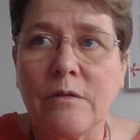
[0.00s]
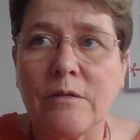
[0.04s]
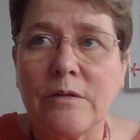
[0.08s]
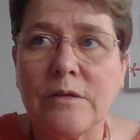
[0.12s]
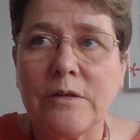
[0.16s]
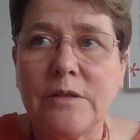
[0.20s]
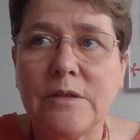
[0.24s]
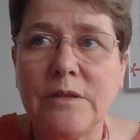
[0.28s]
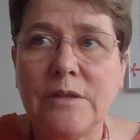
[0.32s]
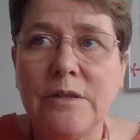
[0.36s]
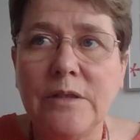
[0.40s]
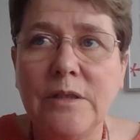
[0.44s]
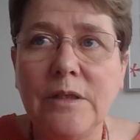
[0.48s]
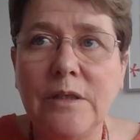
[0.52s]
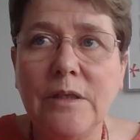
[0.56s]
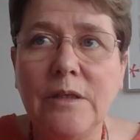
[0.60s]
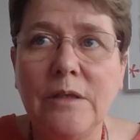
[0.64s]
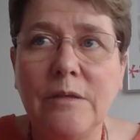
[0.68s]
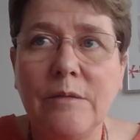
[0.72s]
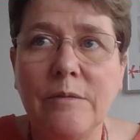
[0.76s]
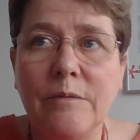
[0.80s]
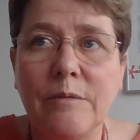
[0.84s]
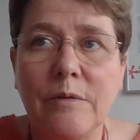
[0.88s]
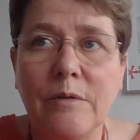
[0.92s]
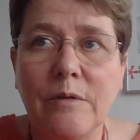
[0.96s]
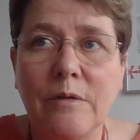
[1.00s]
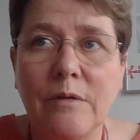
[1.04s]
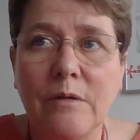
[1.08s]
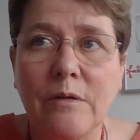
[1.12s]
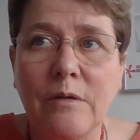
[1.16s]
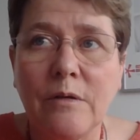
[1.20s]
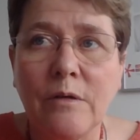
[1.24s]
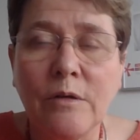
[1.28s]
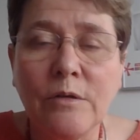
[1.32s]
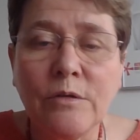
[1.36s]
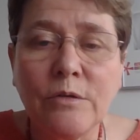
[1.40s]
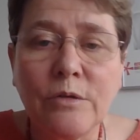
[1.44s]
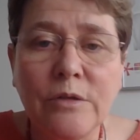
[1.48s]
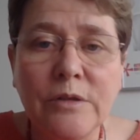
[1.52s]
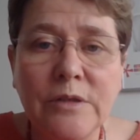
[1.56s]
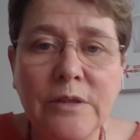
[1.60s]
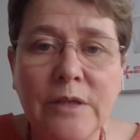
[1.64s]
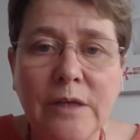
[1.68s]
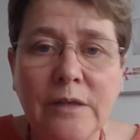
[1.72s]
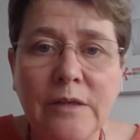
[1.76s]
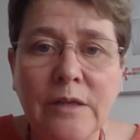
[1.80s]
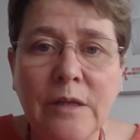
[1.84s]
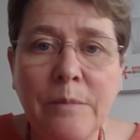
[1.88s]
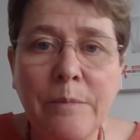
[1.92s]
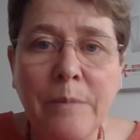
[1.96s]
si
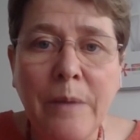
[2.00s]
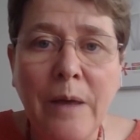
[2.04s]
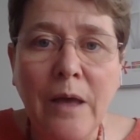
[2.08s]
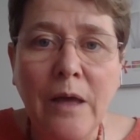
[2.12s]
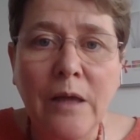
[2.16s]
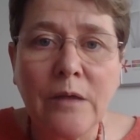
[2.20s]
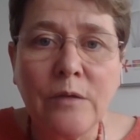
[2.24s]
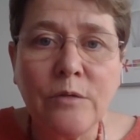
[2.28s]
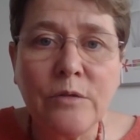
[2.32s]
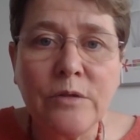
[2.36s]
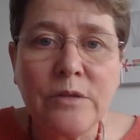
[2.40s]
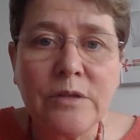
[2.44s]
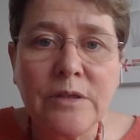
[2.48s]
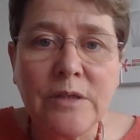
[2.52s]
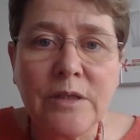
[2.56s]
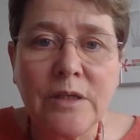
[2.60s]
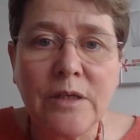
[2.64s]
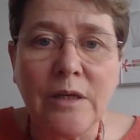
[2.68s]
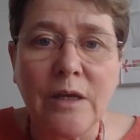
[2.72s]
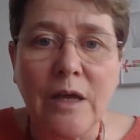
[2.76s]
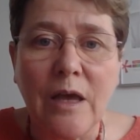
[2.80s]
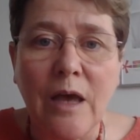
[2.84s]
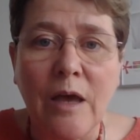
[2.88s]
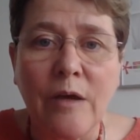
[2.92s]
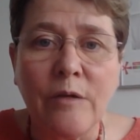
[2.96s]
l'entretien n'est pas adossé